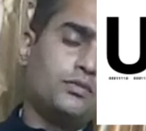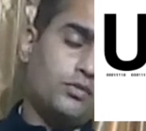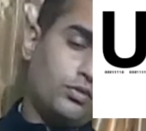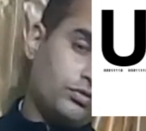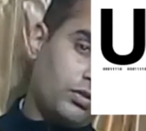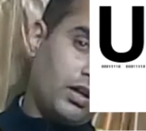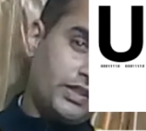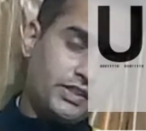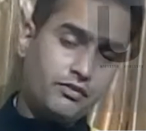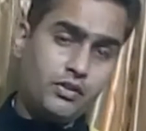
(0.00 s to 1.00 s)
तो दोस्तों
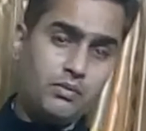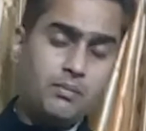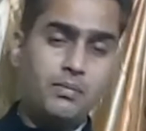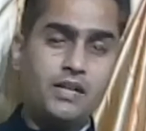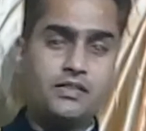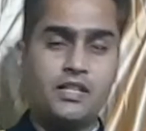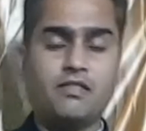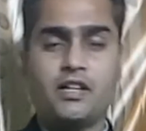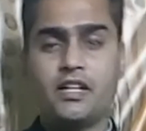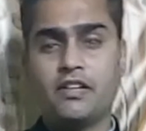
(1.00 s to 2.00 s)
आज की वीडियो में हम बात करने
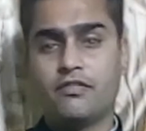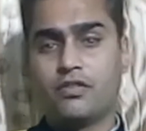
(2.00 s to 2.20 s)
वाले हैं